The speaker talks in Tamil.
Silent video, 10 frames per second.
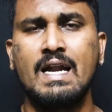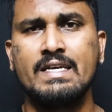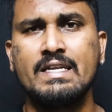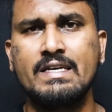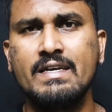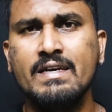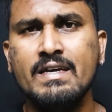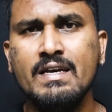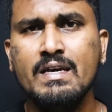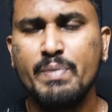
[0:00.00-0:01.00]
சாலை இருக்குது
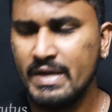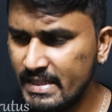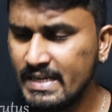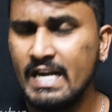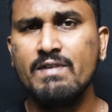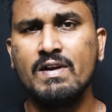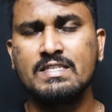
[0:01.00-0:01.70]
பின் எதுக்கு எட்டு